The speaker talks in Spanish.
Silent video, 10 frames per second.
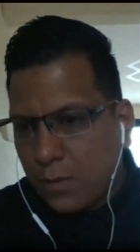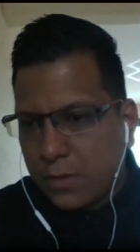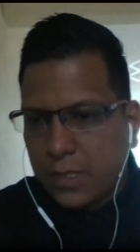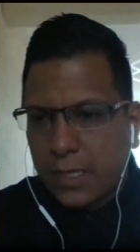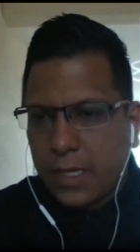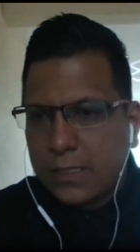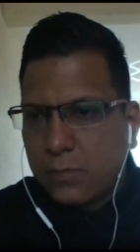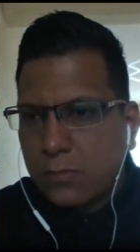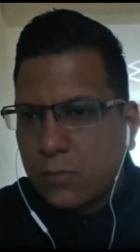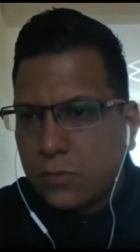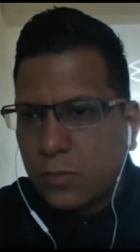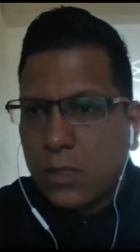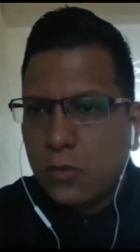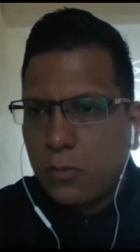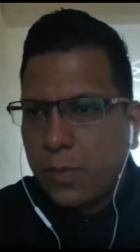Ahorita que ya somos
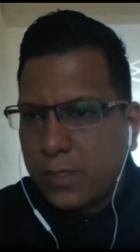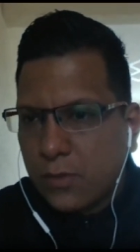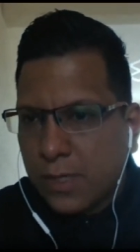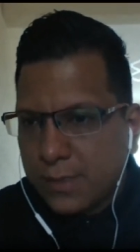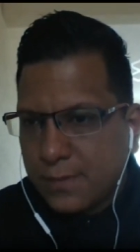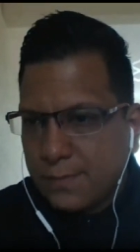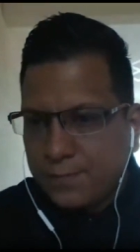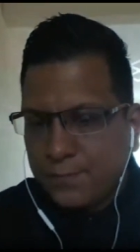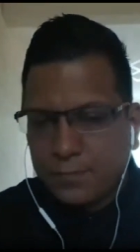21 personas.